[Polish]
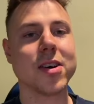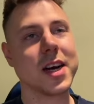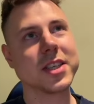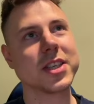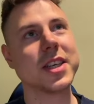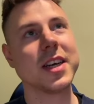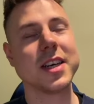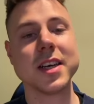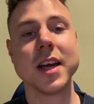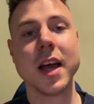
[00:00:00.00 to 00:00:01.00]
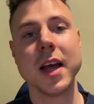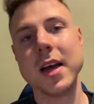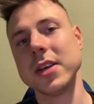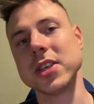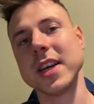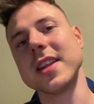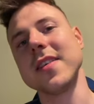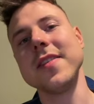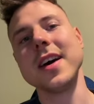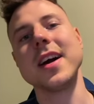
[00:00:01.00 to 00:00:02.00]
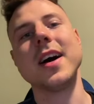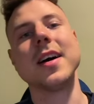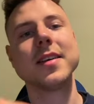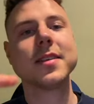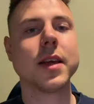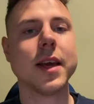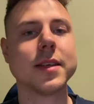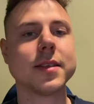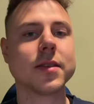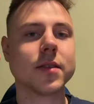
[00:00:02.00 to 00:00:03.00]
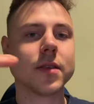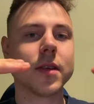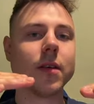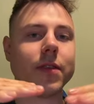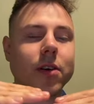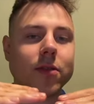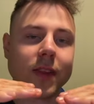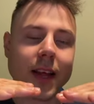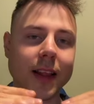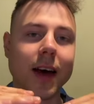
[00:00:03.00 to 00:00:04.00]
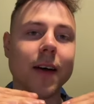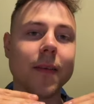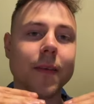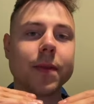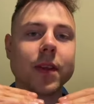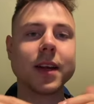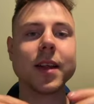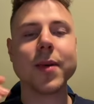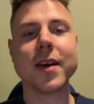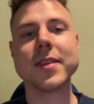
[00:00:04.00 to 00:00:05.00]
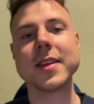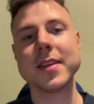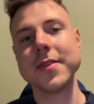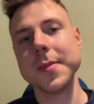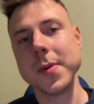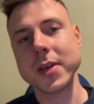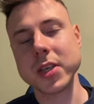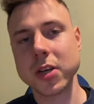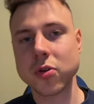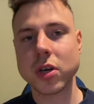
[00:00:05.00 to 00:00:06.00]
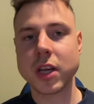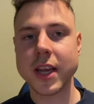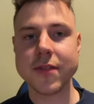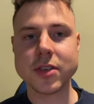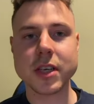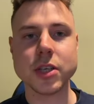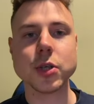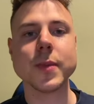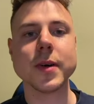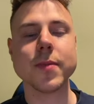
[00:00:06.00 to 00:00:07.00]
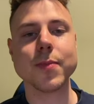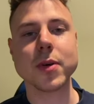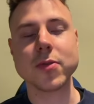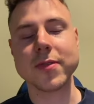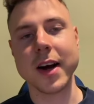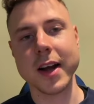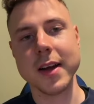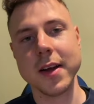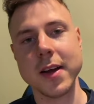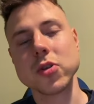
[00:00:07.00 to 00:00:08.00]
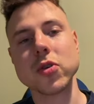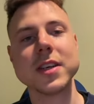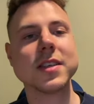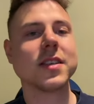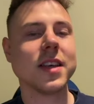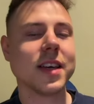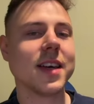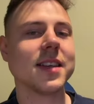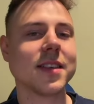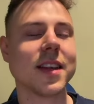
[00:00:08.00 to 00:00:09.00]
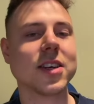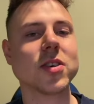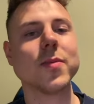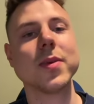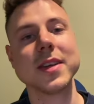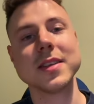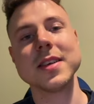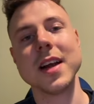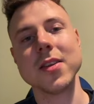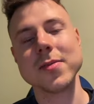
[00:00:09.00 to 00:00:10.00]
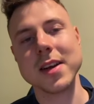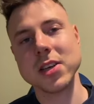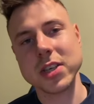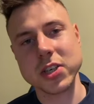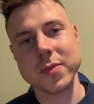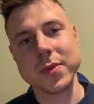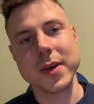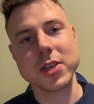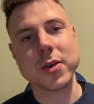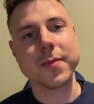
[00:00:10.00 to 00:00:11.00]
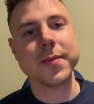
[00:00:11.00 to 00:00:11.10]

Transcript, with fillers: okaże się, że ta waga jest wyrównana, to tak naprawdę te dwie piłeczki, których nie wzięliśmy pod uwagę, któreś z nich jest naszą potencjalną najlżejszą piłeczką.